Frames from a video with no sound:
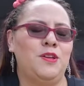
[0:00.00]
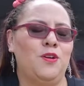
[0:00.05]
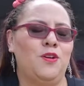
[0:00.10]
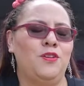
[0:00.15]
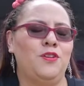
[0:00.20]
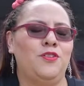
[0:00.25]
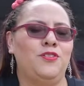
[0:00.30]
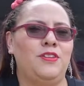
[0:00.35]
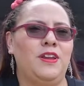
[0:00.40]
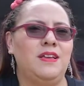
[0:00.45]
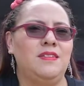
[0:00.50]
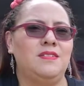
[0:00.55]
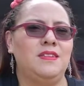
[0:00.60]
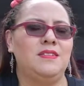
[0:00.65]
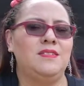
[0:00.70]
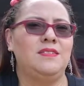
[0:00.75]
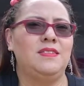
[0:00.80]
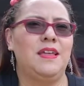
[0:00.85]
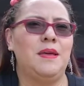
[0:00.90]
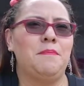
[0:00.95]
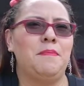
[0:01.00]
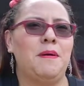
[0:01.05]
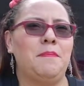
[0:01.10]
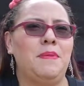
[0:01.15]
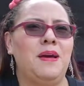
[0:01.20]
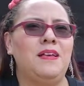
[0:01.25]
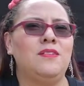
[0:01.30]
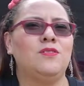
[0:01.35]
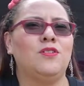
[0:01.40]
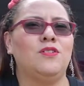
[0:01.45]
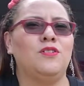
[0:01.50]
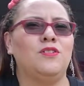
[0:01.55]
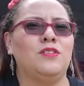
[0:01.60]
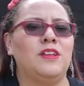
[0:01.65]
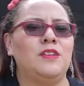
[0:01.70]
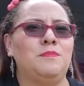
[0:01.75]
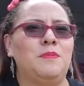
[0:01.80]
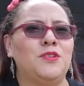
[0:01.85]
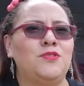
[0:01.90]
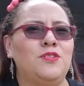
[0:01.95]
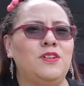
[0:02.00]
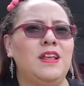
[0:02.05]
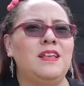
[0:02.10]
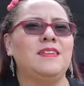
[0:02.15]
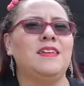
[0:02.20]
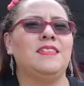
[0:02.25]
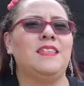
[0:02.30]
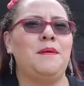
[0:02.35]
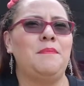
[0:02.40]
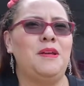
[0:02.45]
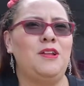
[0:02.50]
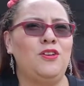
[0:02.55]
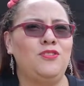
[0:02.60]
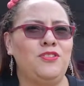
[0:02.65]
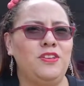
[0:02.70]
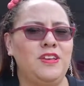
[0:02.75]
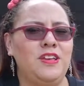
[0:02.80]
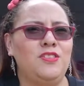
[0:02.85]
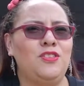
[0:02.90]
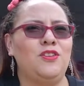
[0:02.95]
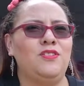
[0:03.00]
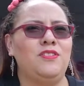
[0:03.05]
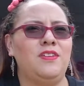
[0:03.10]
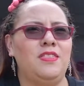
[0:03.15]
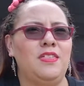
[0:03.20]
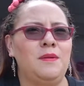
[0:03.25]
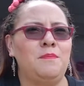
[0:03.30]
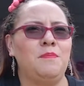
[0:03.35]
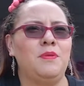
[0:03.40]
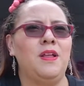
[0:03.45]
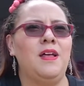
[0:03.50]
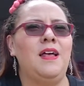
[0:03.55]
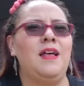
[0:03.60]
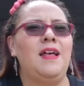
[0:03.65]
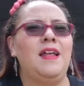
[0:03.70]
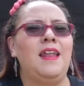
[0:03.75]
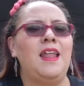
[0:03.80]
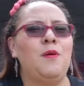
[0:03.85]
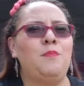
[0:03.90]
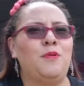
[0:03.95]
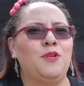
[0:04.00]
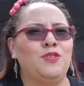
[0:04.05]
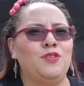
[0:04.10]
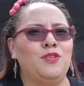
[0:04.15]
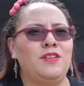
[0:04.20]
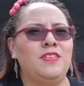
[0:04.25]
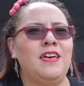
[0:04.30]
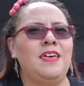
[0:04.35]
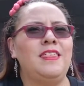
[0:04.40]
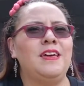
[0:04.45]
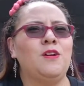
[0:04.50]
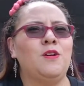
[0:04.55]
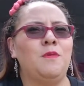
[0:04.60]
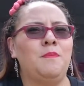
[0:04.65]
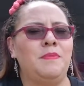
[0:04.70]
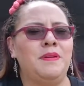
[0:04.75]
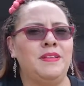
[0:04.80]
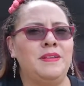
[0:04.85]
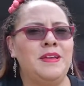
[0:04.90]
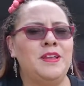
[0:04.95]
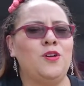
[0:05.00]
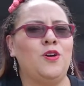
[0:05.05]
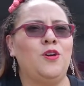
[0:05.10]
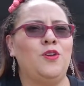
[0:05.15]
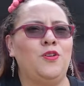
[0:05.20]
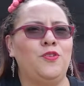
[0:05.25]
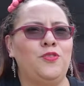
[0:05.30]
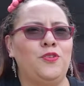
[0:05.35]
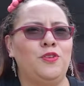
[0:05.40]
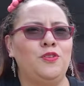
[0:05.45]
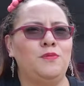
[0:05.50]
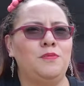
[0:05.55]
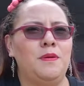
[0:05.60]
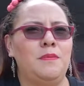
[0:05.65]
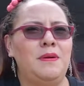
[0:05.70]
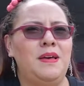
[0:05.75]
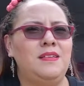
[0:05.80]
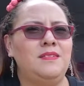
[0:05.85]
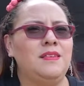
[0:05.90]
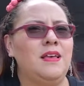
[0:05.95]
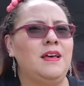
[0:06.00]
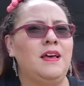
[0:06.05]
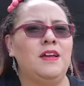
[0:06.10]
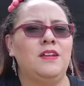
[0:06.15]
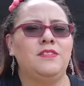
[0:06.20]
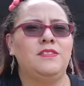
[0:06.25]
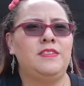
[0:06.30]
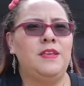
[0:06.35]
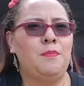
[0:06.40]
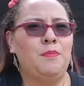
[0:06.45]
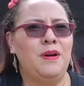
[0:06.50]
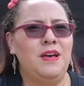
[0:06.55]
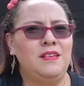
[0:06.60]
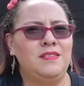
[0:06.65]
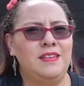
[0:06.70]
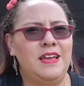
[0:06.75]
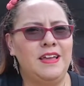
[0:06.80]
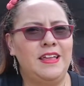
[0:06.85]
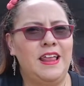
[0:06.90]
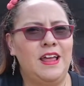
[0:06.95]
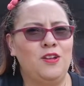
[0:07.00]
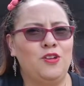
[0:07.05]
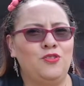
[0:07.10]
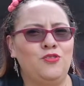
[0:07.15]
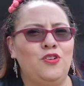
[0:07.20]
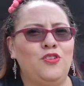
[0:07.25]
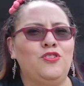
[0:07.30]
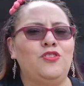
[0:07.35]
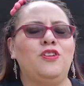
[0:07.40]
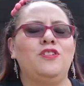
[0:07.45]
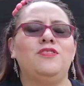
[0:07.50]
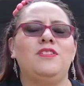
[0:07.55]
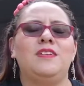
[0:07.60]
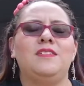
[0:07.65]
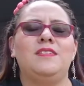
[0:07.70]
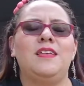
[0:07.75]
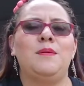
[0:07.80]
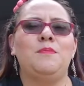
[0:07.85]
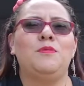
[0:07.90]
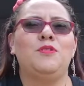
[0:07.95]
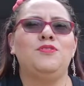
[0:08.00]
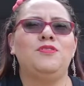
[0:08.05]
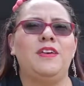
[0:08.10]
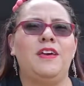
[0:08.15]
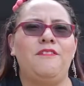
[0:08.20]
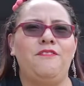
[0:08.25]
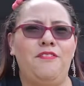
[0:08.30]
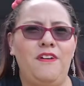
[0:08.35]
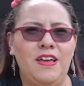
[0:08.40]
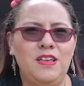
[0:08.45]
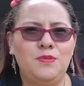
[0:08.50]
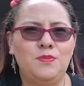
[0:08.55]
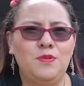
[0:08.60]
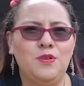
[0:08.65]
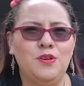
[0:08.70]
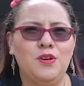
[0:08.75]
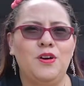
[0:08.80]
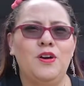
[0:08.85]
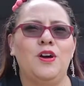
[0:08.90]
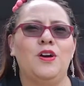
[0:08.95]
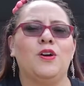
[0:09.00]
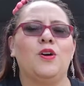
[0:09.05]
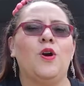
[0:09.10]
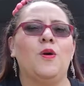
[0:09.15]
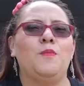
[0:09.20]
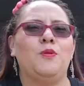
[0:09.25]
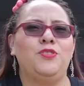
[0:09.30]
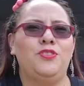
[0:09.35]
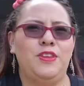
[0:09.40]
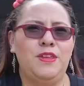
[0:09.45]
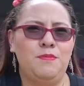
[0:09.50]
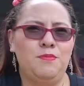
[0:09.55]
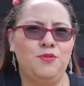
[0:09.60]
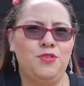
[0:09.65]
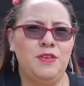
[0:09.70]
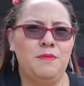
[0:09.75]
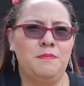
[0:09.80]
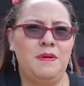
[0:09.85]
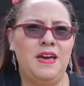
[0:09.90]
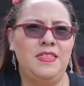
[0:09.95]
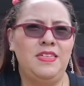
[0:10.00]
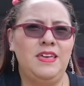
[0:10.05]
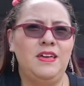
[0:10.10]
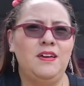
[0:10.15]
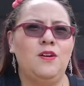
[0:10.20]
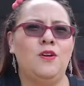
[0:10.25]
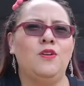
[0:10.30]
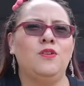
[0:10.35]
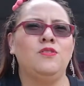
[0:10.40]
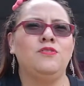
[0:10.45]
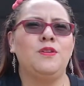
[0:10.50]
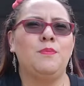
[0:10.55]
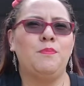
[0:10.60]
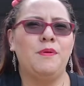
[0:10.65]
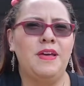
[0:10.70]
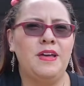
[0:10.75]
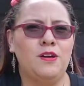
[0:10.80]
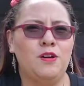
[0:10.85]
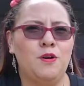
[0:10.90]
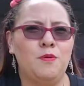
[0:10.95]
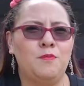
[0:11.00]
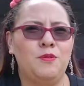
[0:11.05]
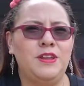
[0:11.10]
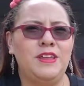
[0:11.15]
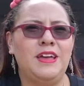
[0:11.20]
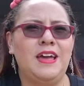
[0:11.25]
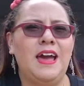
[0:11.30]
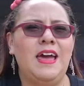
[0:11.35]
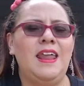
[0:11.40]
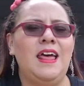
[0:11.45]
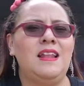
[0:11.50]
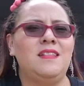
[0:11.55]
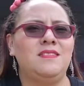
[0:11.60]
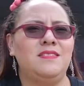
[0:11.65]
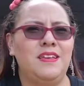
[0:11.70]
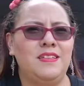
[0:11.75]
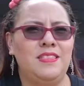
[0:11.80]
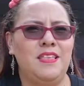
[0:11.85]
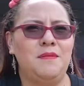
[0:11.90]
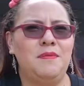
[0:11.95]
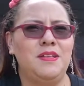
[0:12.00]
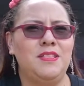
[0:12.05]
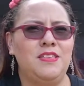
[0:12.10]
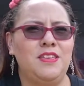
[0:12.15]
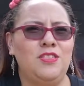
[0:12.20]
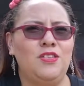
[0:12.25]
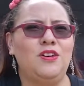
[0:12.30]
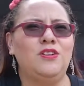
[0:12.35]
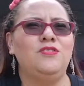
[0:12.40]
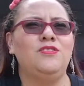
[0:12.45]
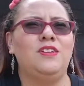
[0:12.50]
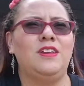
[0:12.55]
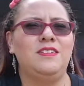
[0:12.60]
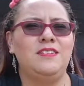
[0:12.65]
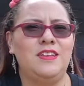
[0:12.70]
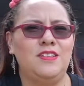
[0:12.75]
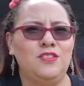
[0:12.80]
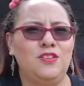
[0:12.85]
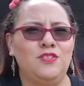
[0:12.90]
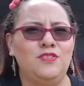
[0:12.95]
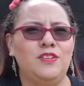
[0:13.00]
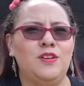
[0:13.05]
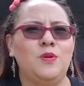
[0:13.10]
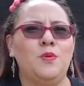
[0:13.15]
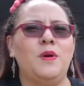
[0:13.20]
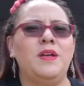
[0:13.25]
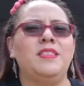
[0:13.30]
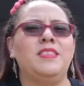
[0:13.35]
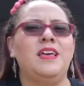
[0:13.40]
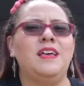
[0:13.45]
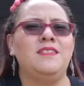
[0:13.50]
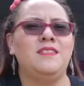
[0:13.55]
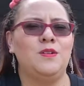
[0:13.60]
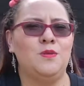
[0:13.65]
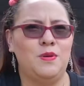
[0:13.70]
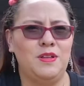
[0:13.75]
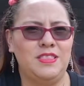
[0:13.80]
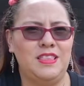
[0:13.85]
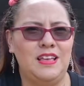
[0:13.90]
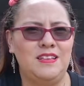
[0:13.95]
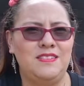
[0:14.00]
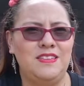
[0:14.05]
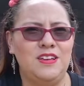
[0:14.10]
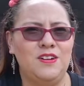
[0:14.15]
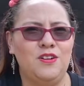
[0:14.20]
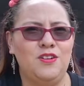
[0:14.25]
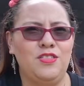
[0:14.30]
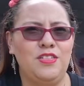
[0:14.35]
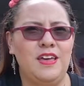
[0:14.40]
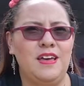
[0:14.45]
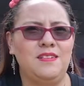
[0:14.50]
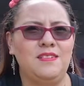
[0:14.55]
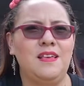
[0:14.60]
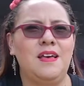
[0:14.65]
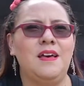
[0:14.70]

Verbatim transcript: con otras este, mamás, con otras personas, que también los hijitos se den la oportunidad de convivir con otros bebés. Te puedes seguir a nosotros, estamos en Facebook como Tribu Madi o se pueden comunicar al 722-350-5510